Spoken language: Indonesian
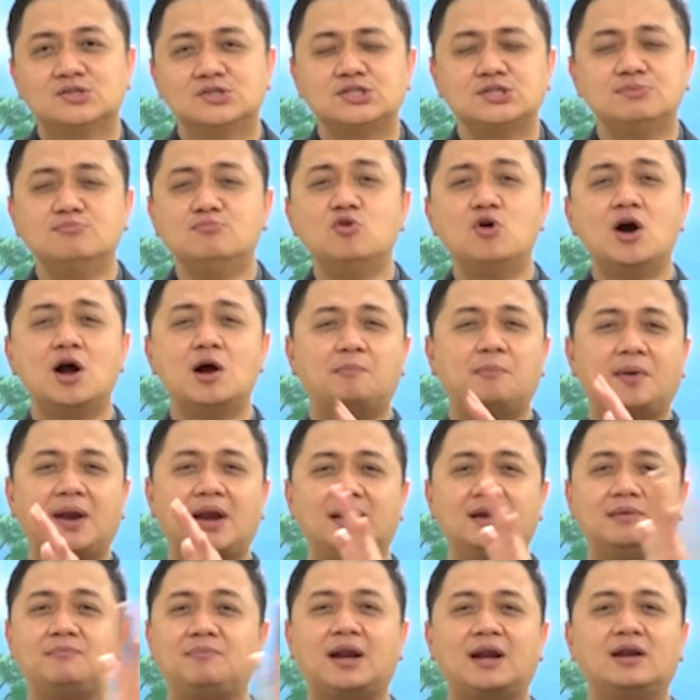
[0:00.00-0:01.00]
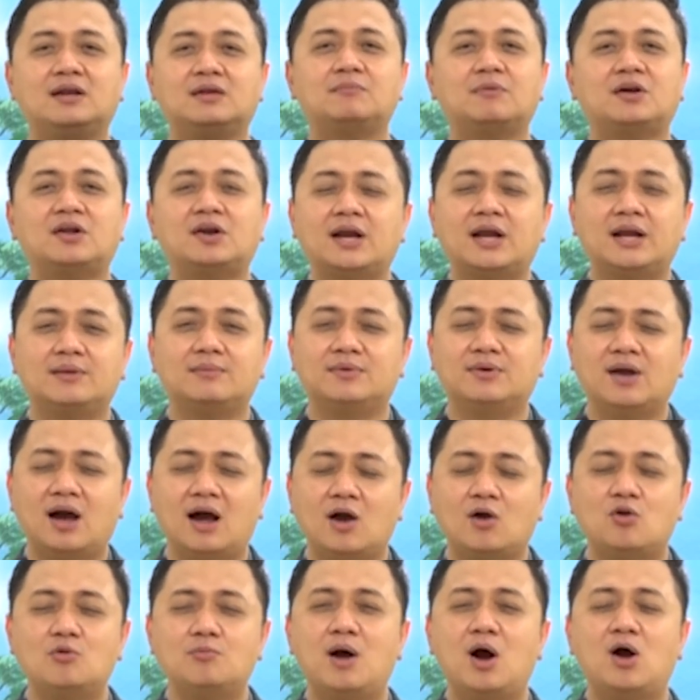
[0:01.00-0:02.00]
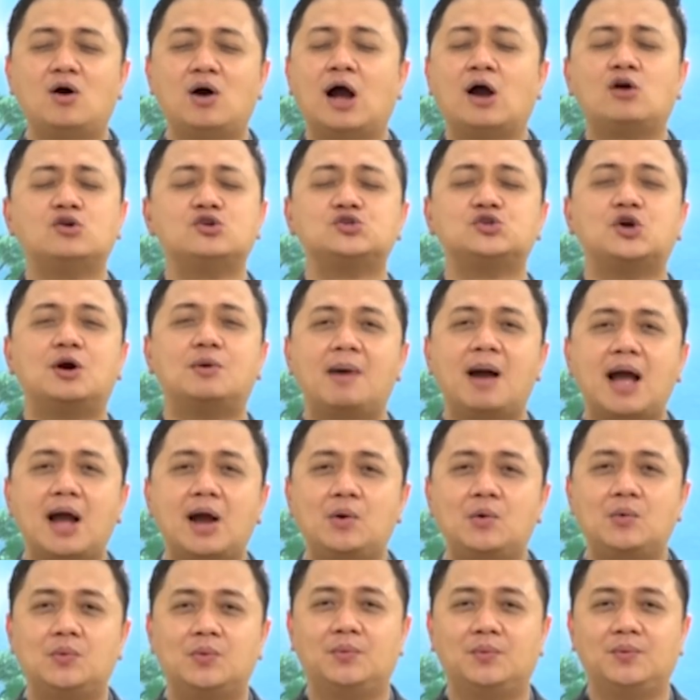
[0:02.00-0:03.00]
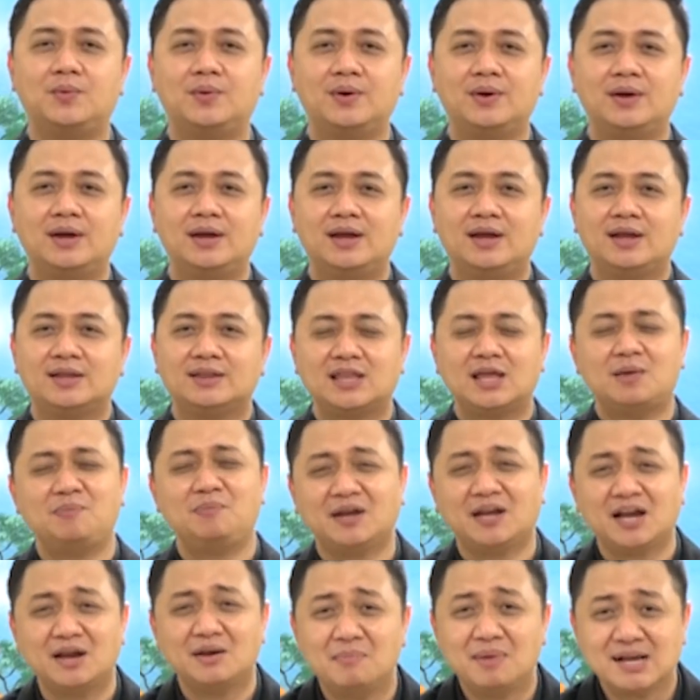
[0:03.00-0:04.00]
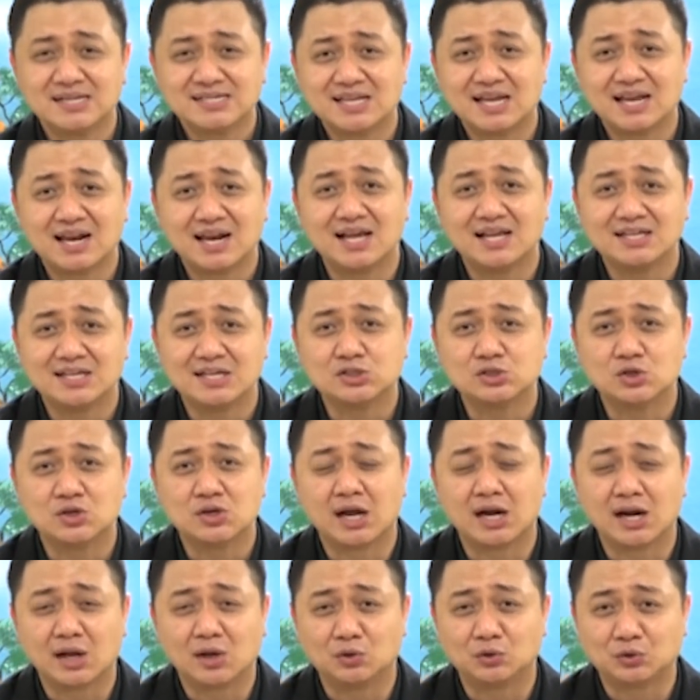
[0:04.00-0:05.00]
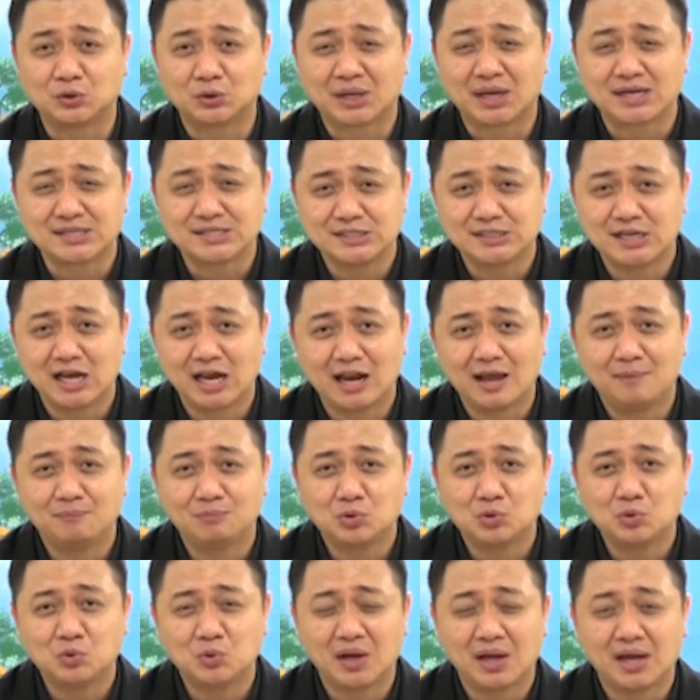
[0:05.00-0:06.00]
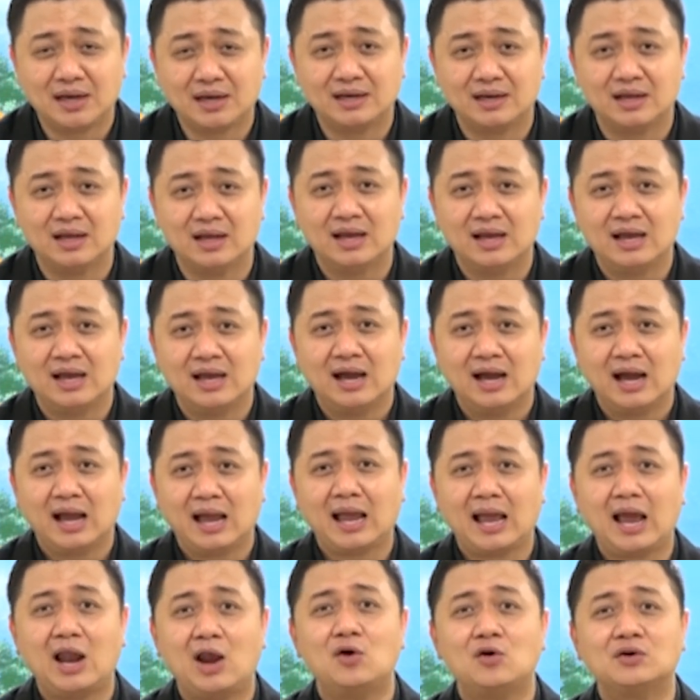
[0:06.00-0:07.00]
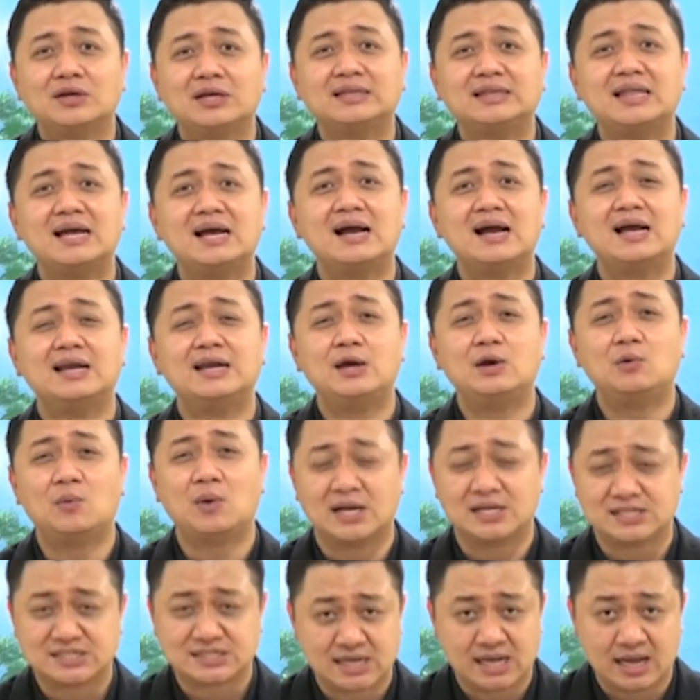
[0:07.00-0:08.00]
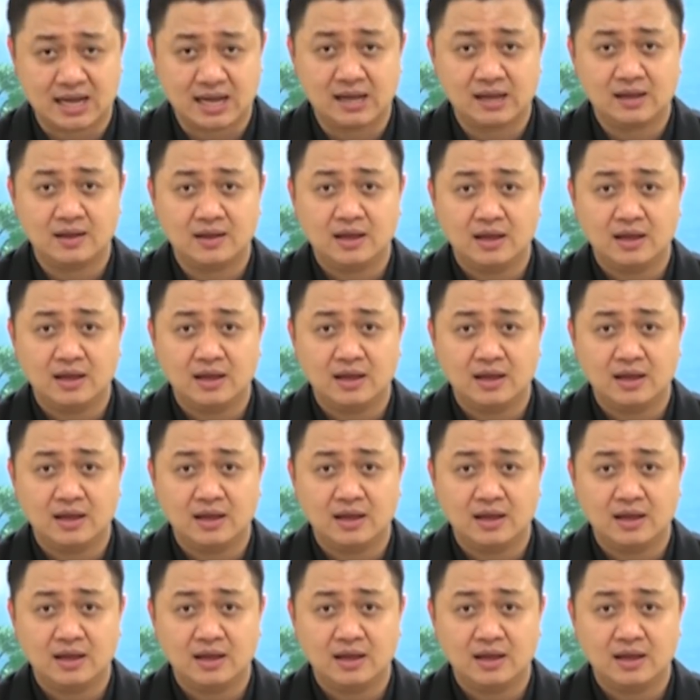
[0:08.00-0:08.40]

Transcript: Semua brand-brand keren. Aku mau, aku juga mau. Tapi kan masalahnya saudaraku terkasih dalam Tuhan. Kalau kita nggak dewasa,